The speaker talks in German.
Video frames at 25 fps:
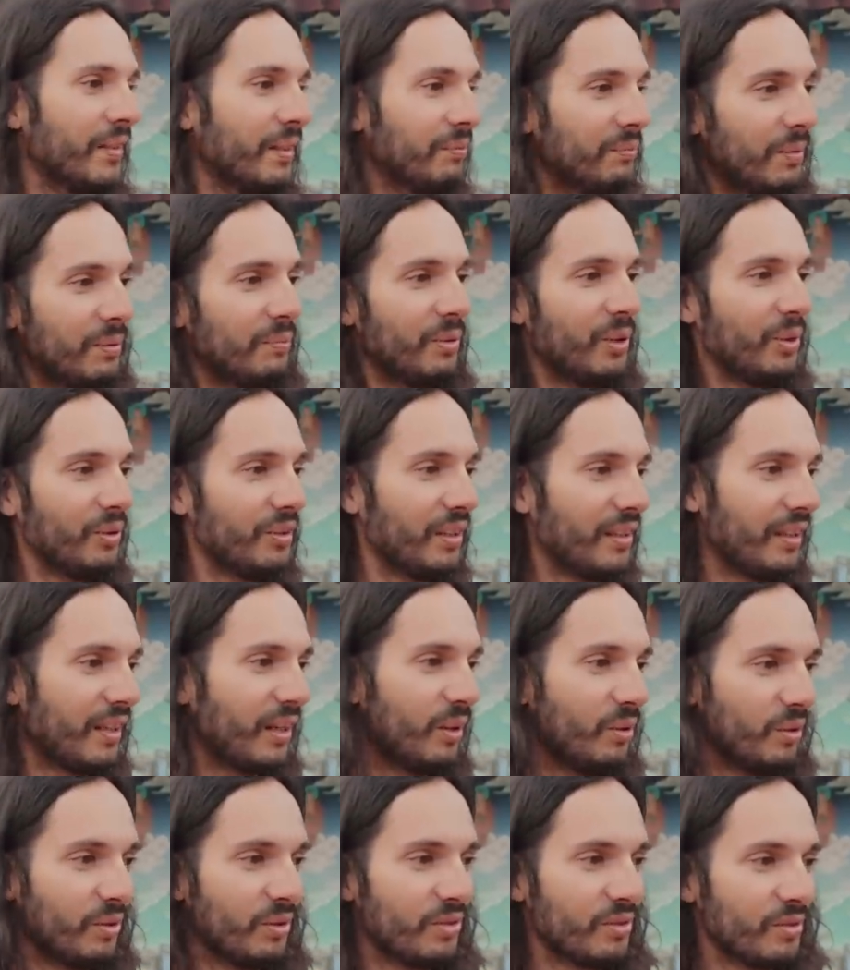man braucht dann
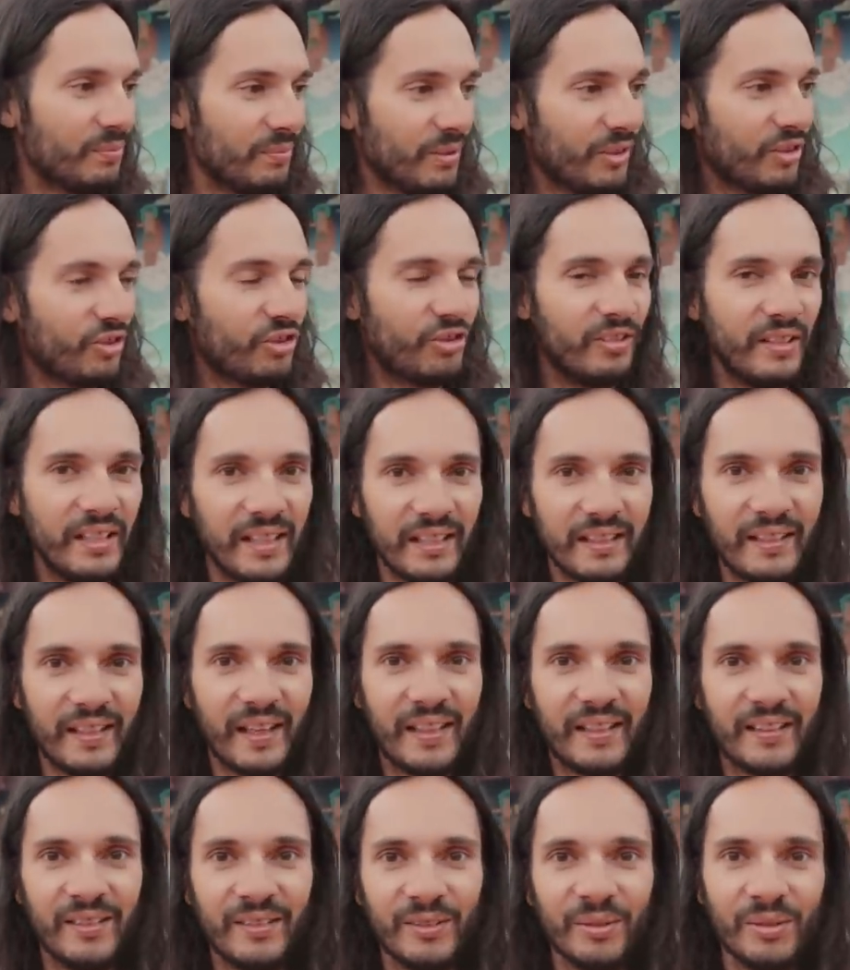Autos mit
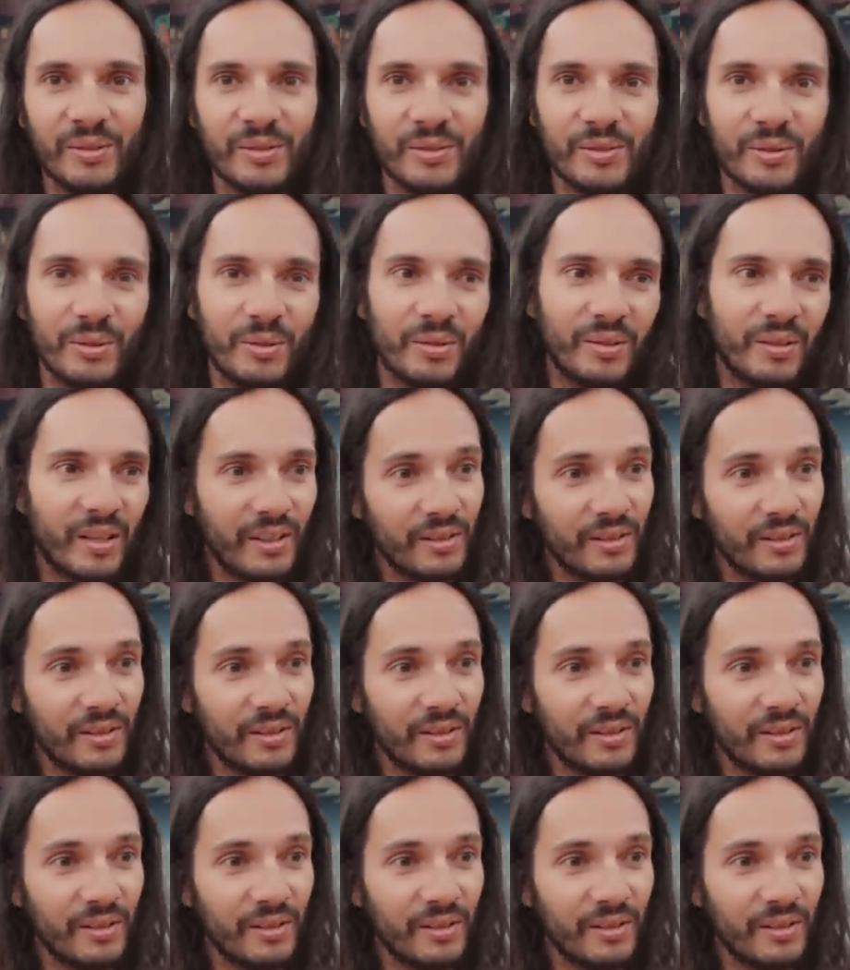Schneeketten und so.